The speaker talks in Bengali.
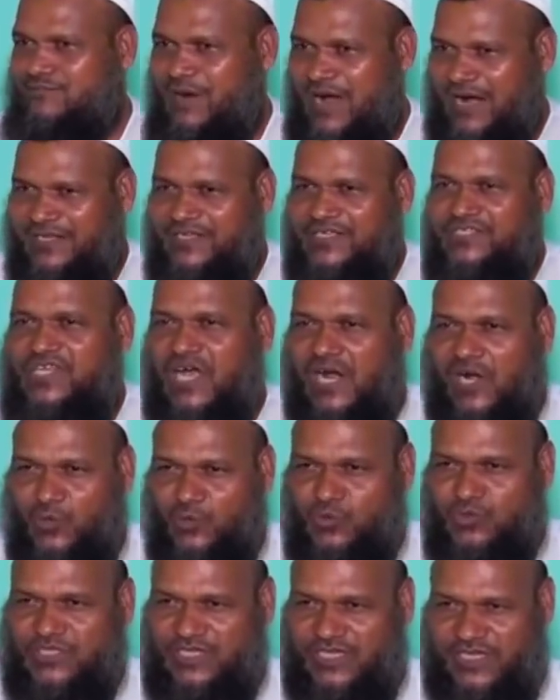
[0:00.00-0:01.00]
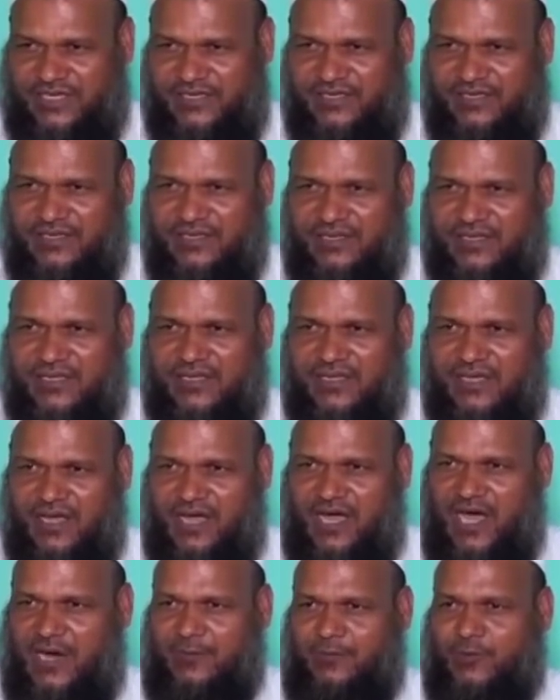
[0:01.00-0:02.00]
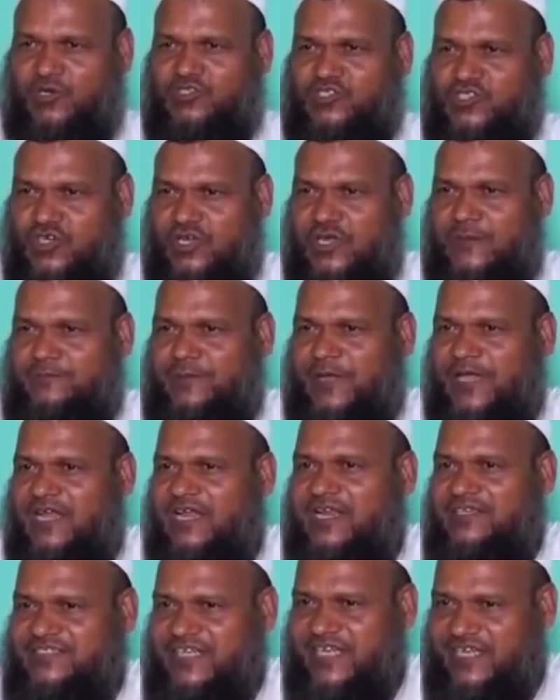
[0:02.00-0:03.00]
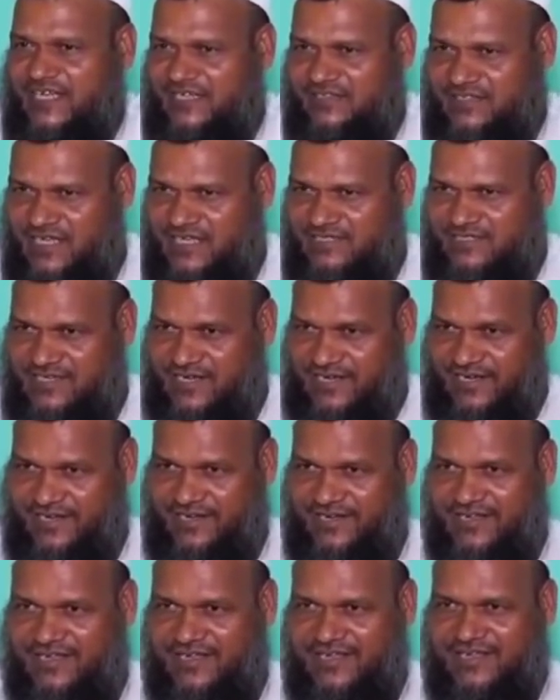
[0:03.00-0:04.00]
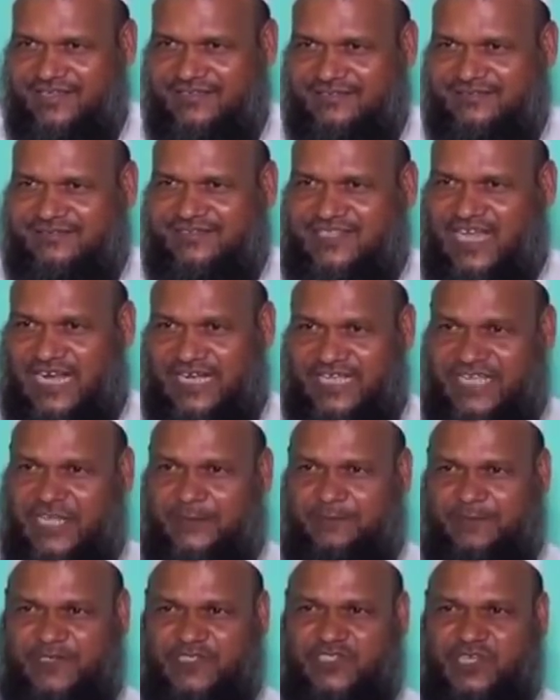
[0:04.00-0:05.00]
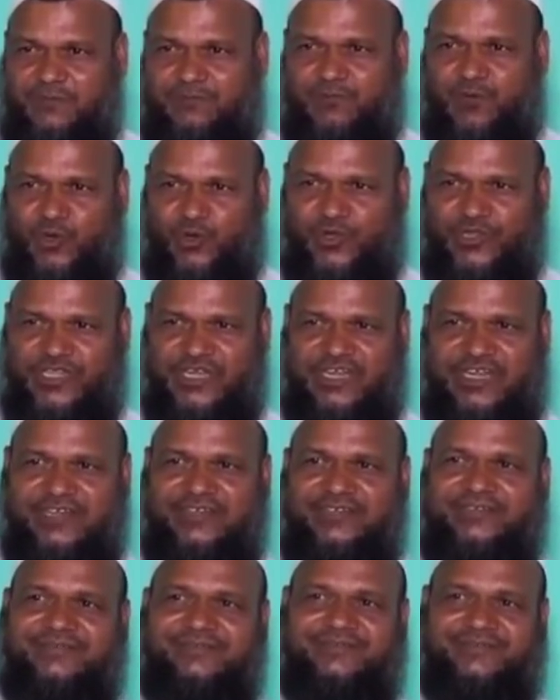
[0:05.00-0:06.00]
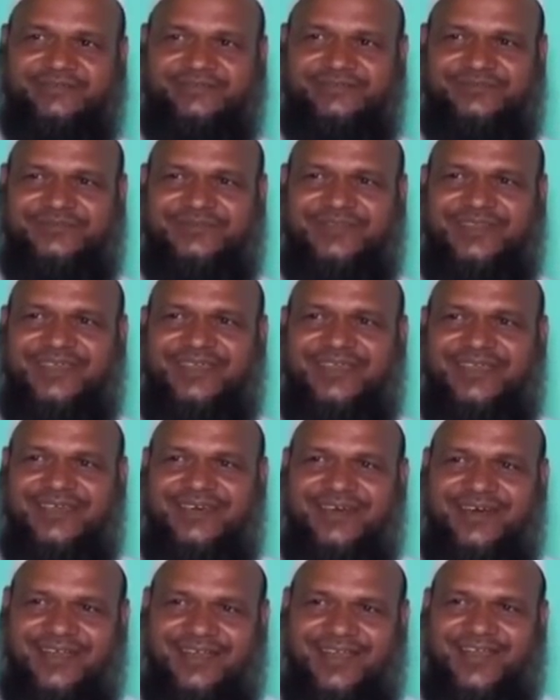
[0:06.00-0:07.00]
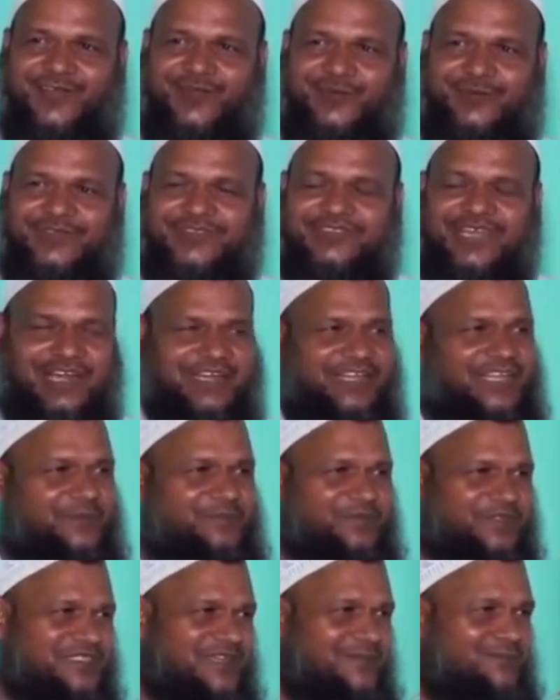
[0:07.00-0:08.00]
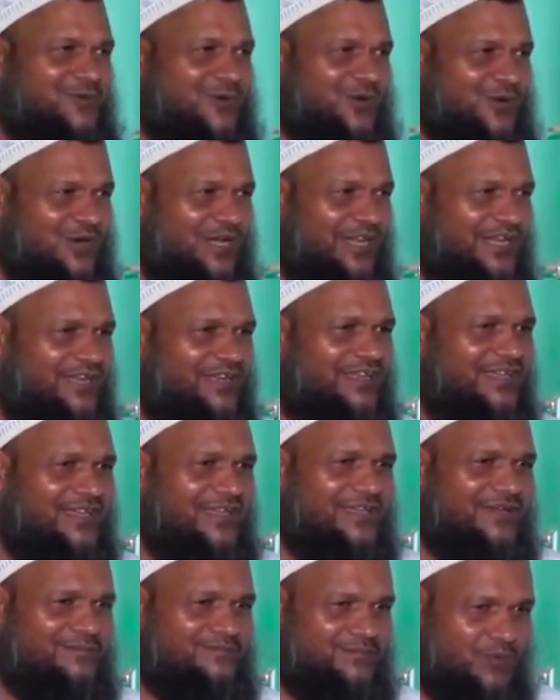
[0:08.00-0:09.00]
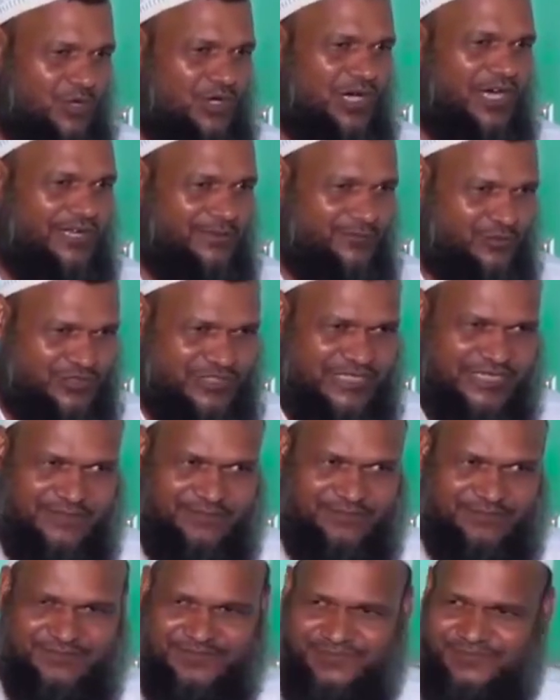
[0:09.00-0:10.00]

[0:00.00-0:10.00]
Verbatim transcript: বাড়ি ঝাড়ু দিয়ে আবর্জনা ফেলার জায়গাতে আসলেন দাঁড়িয়ে পেশাব করে দিলেন আল্লাহ নবী দাঁড়িয়ে পেশাব করলেন বোখারি মুসলিম